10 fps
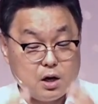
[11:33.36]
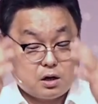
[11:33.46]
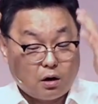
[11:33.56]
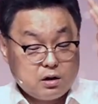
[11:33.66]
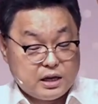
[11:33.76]

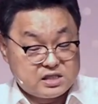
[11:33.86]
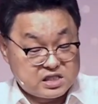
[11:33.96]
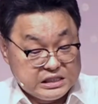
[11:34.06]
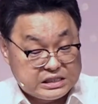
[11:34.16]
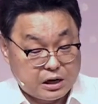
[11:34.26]
그럴 때
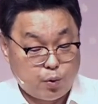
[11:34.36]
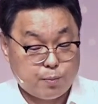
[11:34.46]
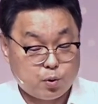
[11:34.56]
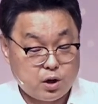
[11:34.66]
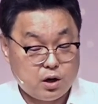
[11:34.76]
진짜
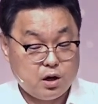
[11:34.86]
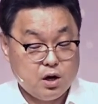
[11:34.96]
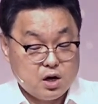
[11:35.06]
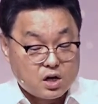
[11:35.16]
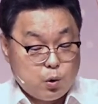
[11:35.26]
회복이
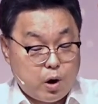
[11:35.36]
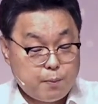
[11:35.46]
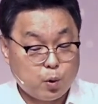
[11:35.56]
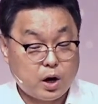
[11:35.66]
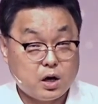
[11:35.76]
그
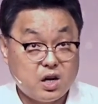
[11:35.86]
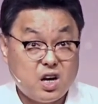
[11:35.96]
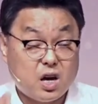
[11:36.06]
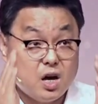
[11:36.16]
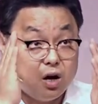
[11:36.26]
회복의
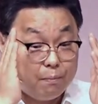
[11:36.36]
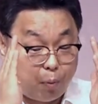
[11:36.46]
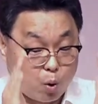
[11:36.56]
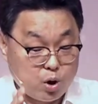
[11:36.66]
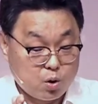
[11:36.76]
길이
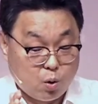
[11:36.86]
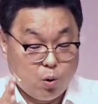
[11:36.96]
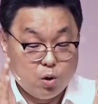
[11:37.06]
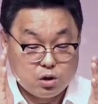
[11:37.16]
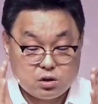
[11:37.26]

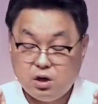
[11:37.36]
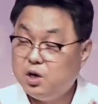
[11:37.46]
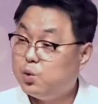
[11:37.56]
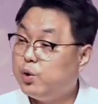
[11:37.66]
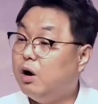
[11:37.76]
보이고
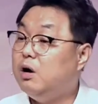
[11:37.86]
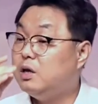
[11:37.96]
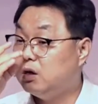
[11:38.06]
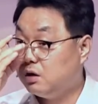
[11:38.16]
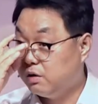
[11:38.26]
들리고
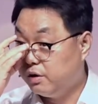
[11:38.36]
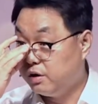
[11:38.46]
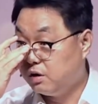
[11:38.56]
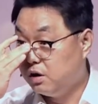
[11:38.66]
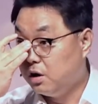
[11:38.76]
열리는
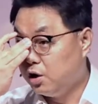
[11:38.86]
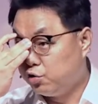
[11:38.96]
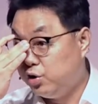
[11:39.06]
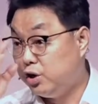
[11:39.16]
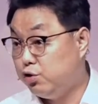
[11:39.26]
거예요.
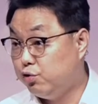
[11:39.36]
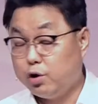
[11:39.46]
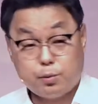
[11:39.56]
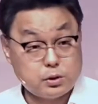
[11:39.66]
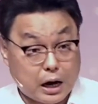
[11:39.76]
귀
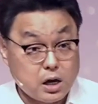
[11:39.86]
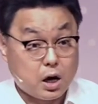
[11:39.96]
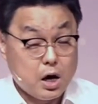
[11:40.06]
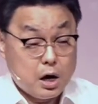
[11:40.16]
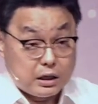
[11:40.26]
기울여 보세요.
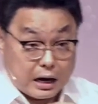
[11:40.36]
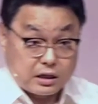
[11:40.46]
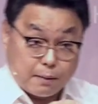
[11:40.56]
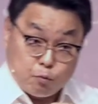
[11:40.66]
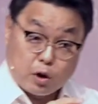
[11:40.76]
아니
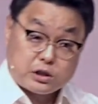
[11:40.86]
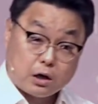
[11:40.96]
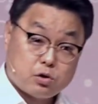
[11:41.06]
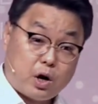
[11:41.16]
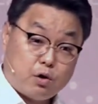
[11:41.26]
낙담과
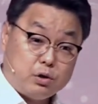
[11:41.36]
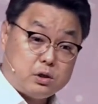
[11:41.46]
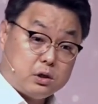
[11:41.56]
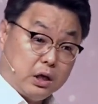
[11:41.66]
좌절하고 있,